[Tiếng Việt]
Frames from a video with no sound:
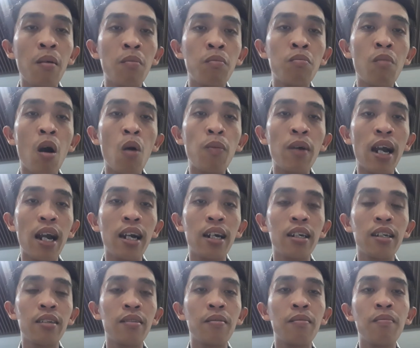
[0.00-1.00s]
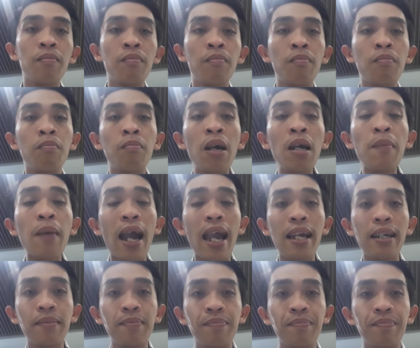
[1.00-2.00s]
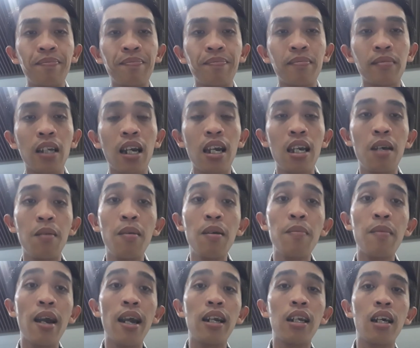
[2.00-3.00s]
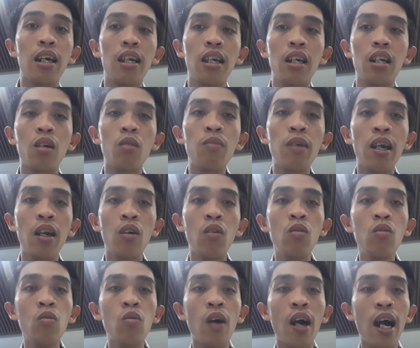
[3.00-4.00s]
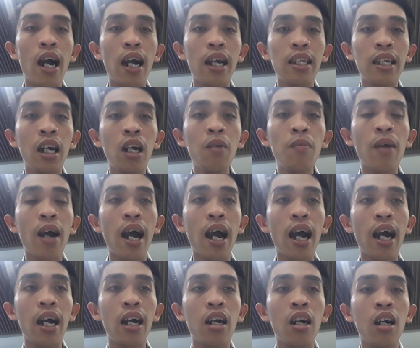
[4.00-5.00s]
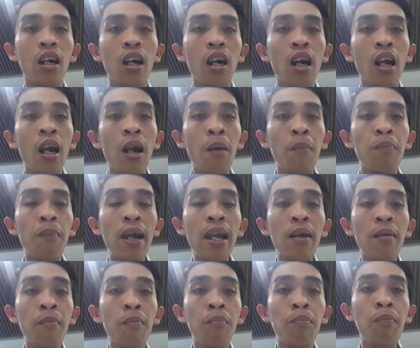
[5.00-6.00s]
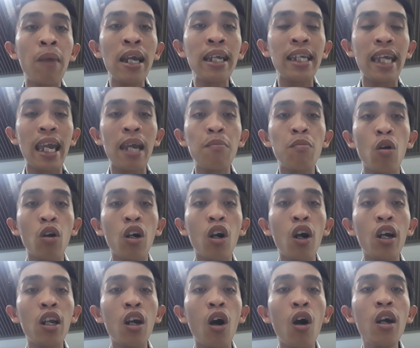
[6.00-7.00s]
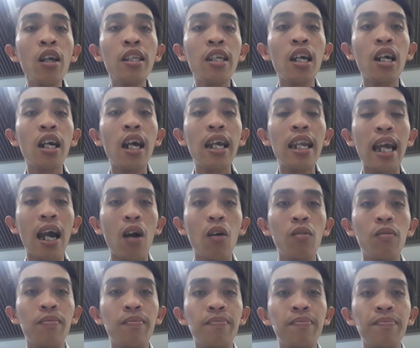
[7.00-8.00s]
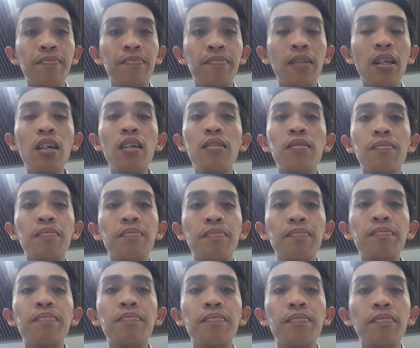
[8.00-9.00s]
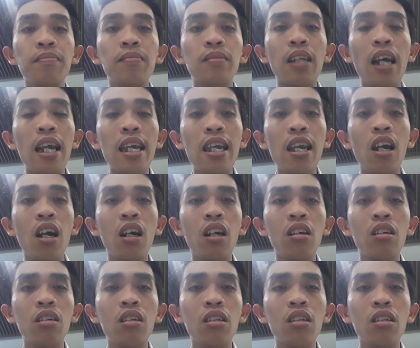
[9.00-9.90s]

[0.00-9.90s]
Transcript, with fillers: mong rằng mấy bạn thì mấy bạn thì cũng hiểu và những mà mấy mấy trẻ mồ côi đó như thế nào đó tại vì à,